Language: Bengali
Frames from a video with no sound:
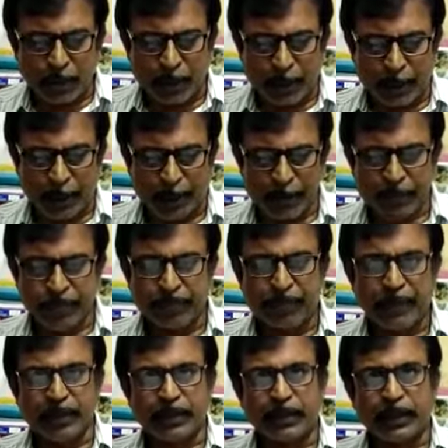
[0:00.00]
পক্ষে
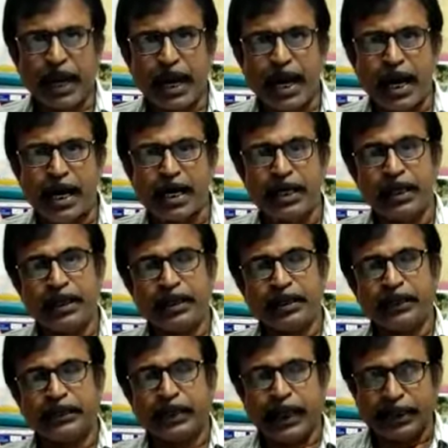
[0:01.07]
তার
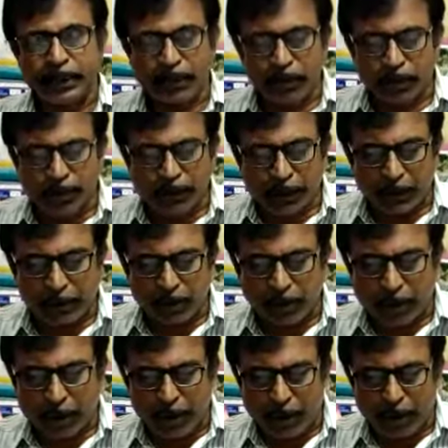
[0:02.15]
জাতীয়
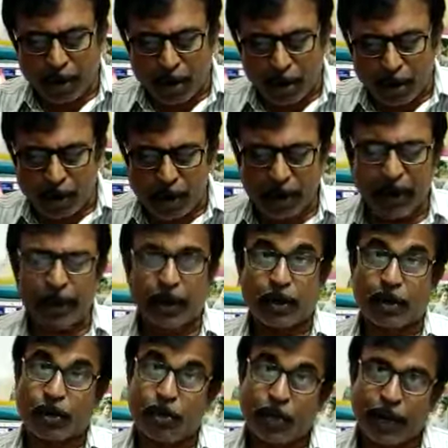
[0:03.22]
স্বার্থকে অবহেলা
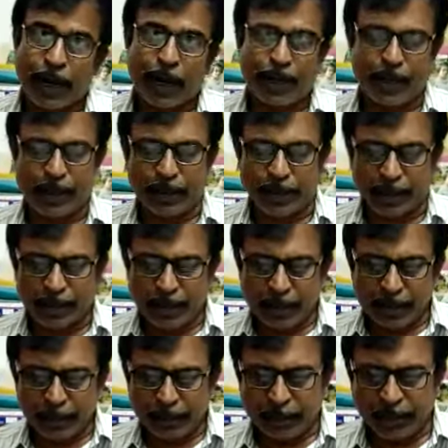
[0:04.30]
করে
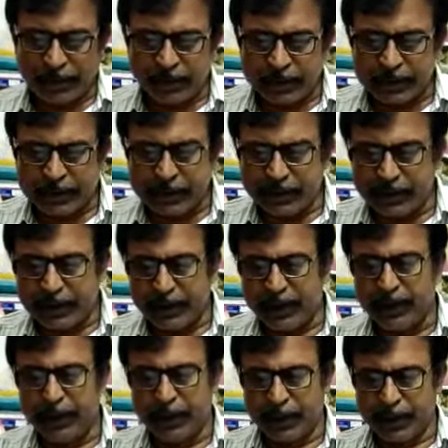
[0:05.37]
বিদেশ নীতি
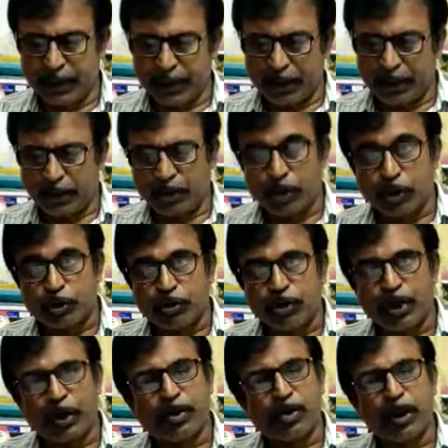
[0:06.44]

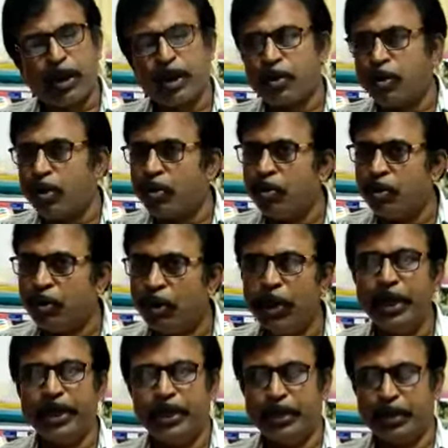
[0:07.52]
রচনা করা
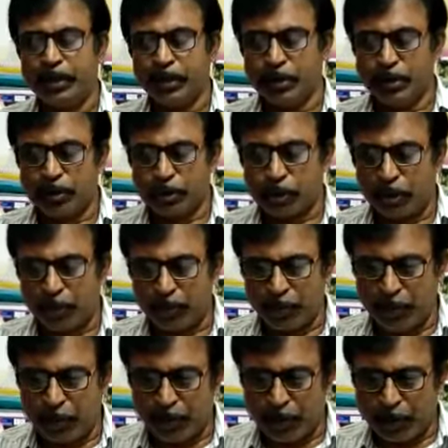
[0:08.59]
কখনোই
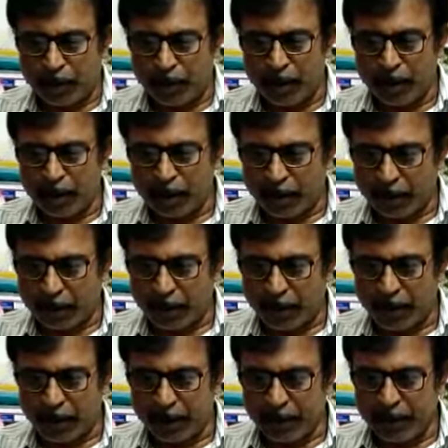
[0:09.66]
সম্ভবপর
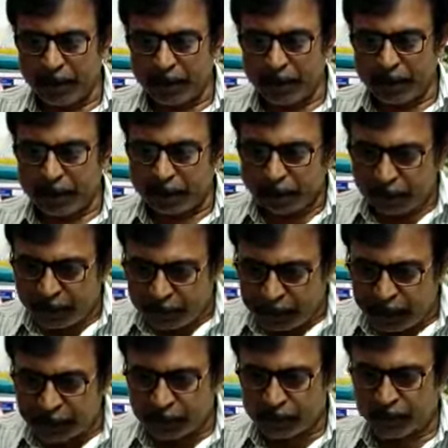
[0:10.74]
নয়
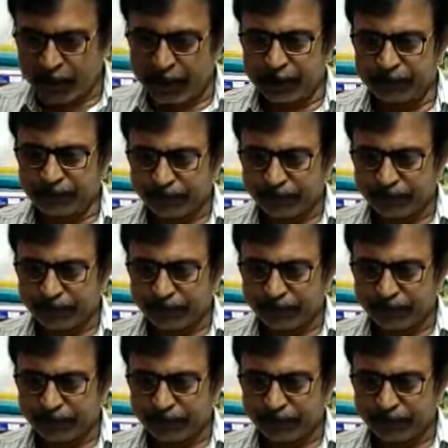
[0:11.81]
বিশেষ করে